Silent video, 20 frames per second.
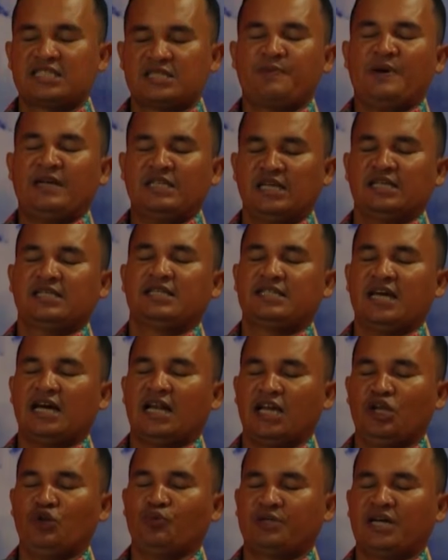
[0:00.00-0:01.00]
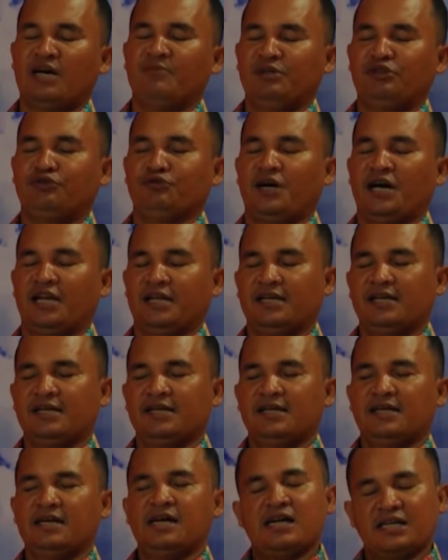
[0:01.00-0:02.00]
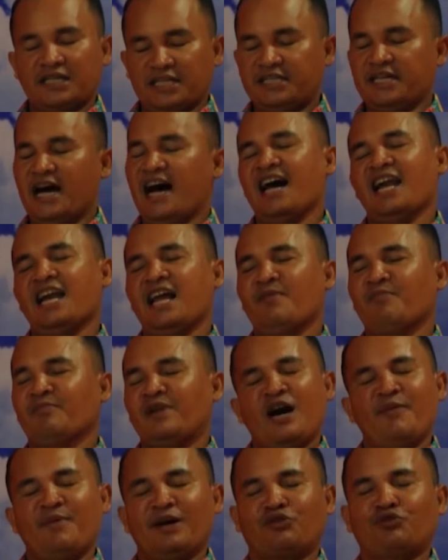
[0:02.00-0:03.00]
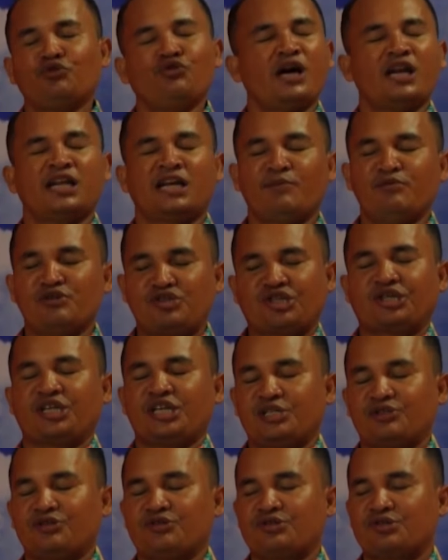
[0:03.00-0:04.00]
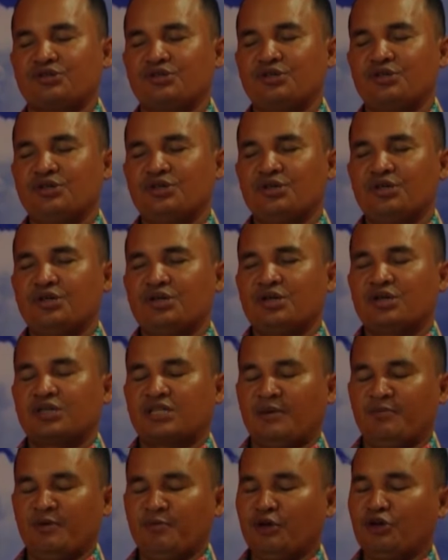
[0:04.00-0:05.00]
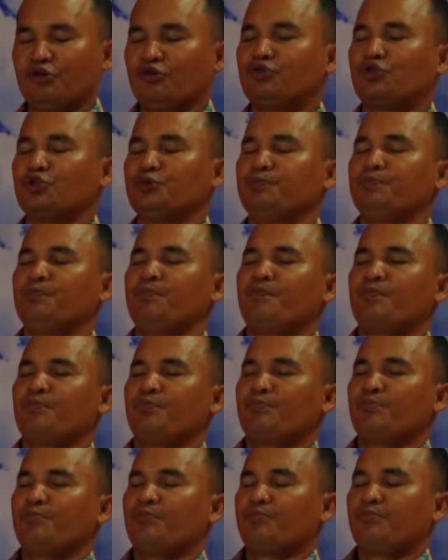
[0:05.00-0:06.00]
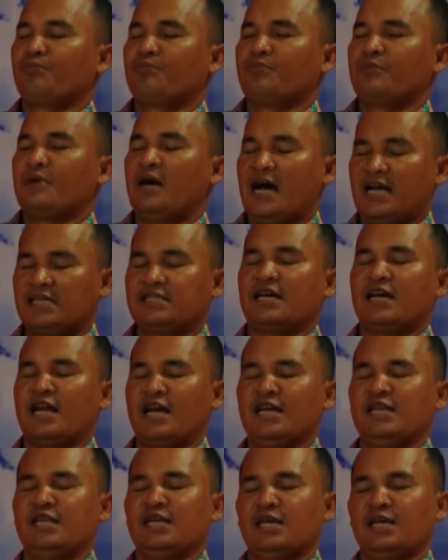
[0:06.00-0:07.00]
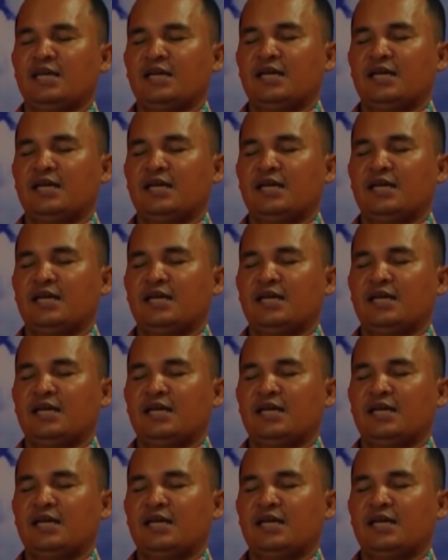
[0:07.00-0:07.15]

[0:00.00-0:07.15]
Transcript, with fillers: sepanjang sejarah hidup kami Tuhan. Di dalam nama Tuhan kami Yesus Kristus, kami menutup acara ini.